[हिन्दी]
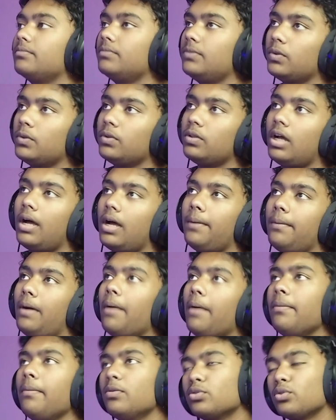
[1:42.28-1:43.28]
मेरे को नाम
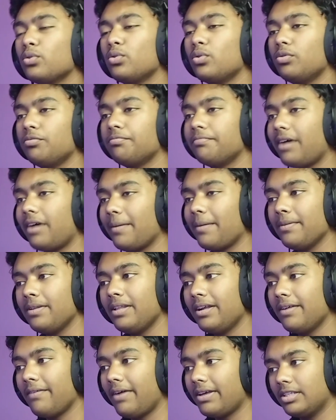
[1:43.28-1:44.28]
अबे उसको अबे
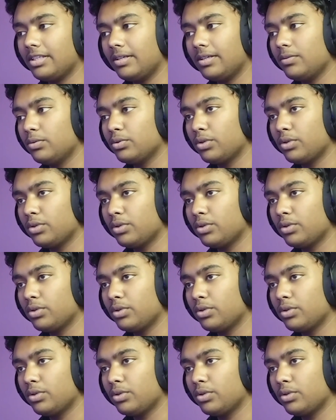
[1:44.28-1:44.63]
देख वैसे